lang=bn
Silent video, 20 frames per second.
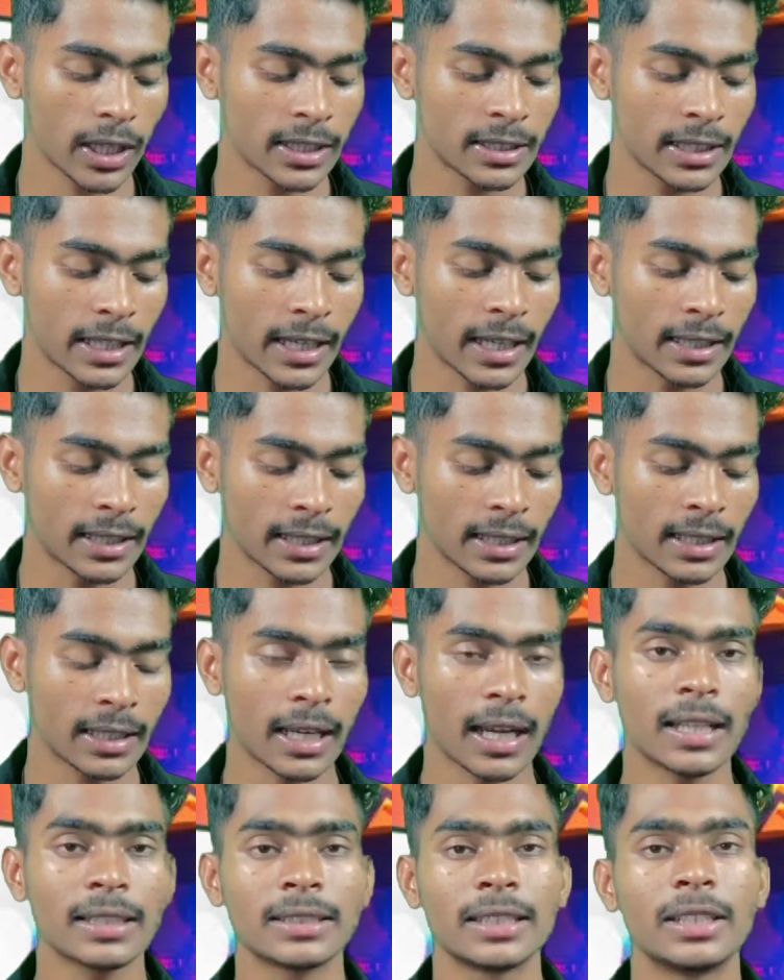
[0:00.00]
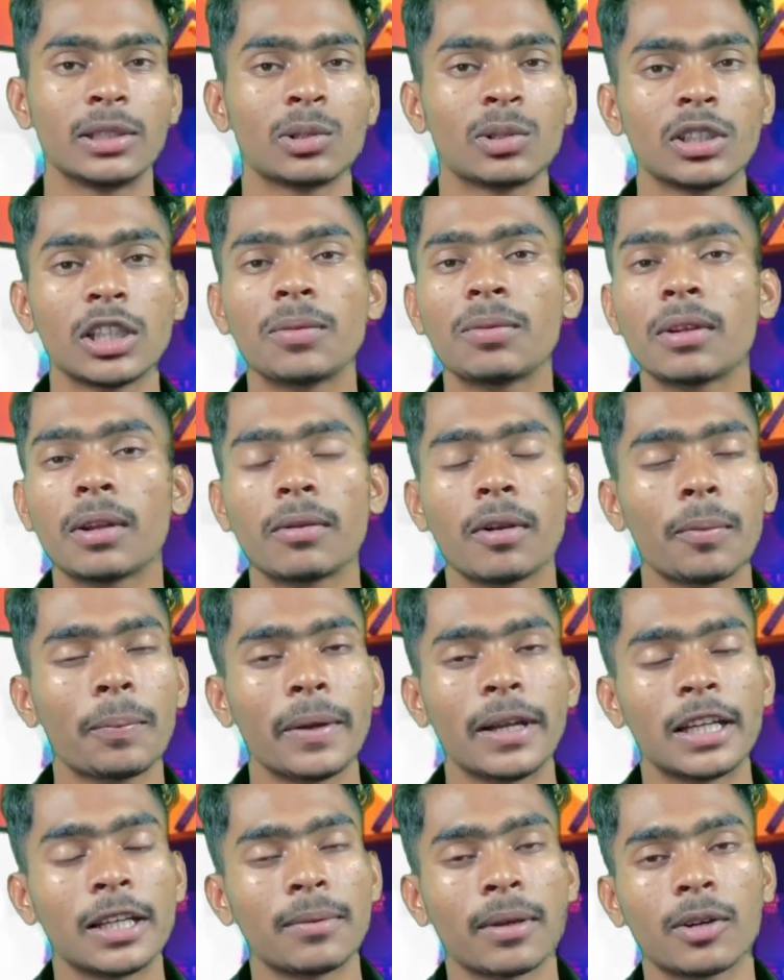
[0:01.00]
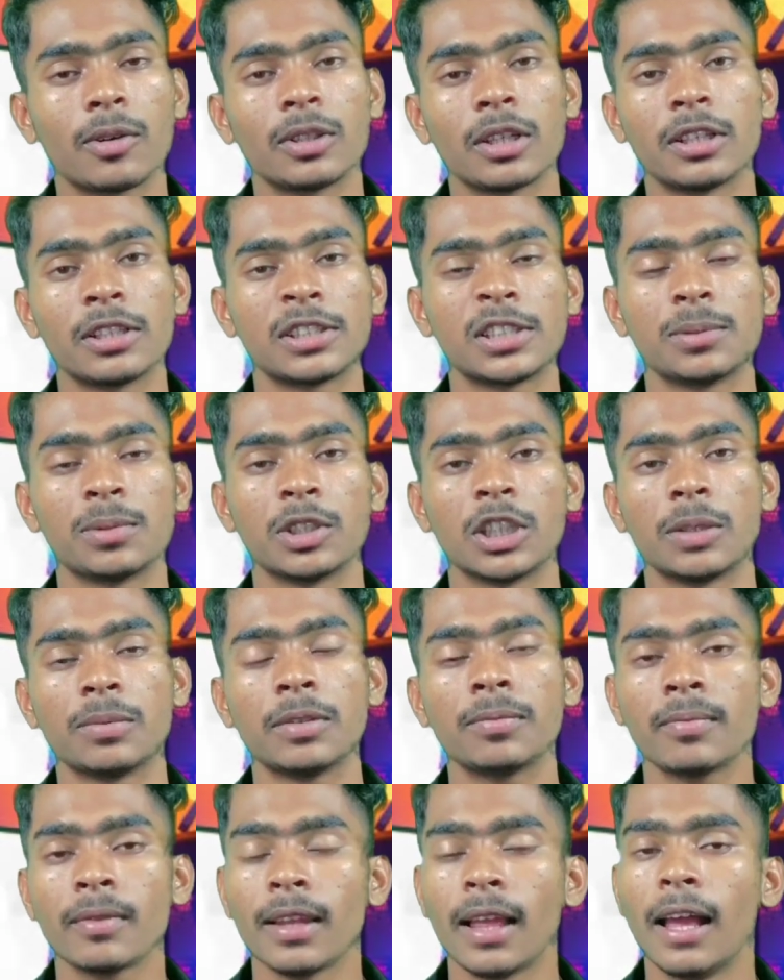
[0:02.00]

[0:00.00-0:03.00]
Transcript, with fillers: সঙ্গে গ্যাস এখান থেকে টাকা সেন্ড হয়ে যাবে আর আমার পেটিএম অ্যাকাউন্টে রিসিভ হয়ে যাবে